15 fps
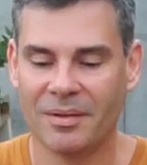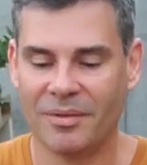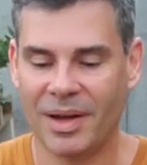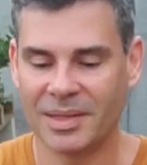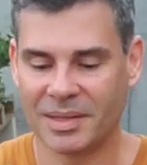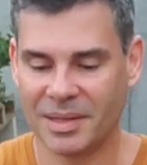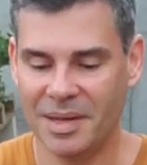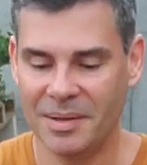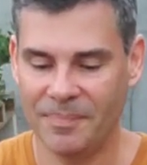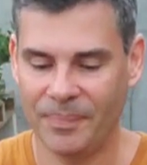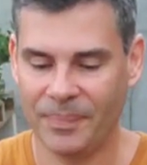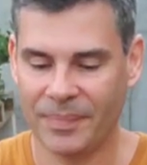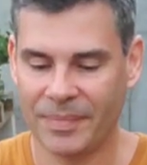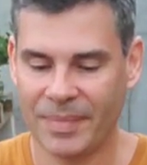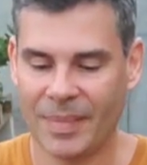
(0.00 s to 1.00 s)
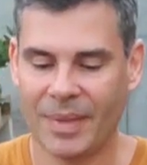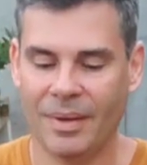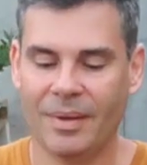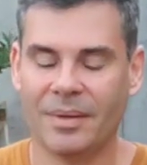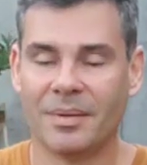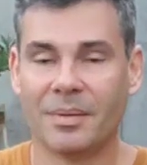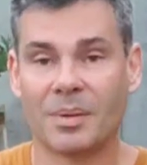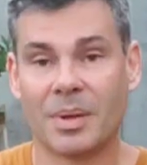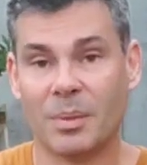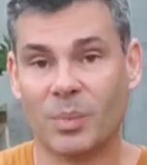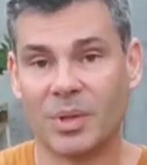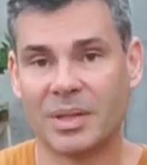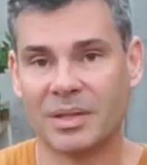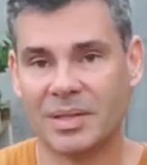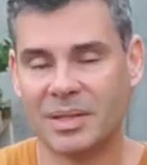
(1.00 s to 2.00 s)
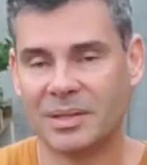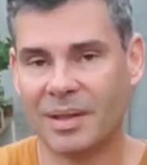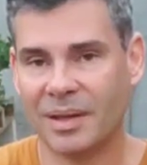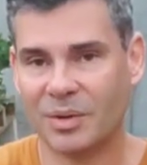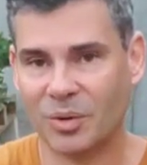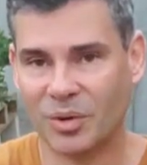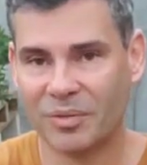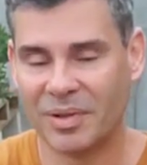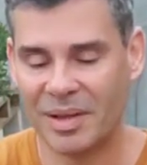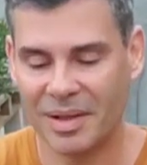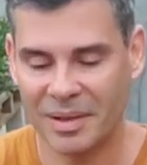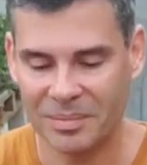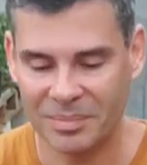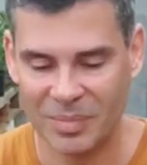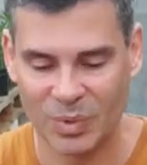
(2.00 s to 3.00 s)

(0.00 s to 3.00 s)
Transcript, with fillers: fazer e muita gente tem dúvida, né?